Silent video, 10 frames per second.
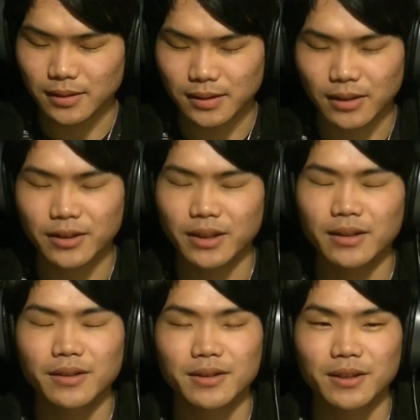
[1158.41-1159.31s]
作品
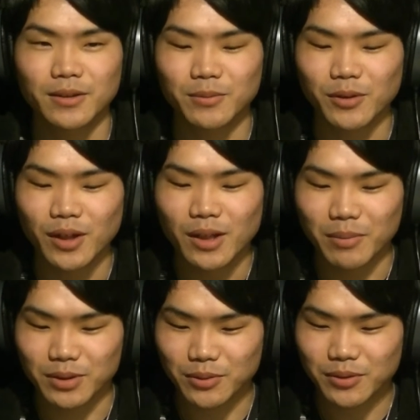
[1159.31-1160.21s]
なんですけれども、
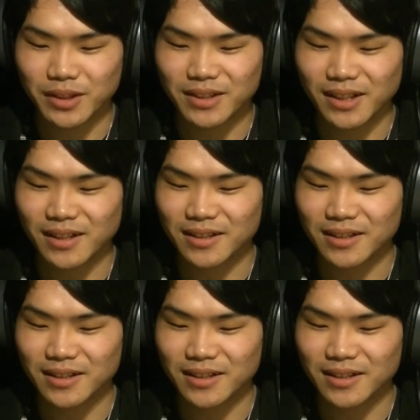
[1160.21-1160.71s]
まあ、そこに参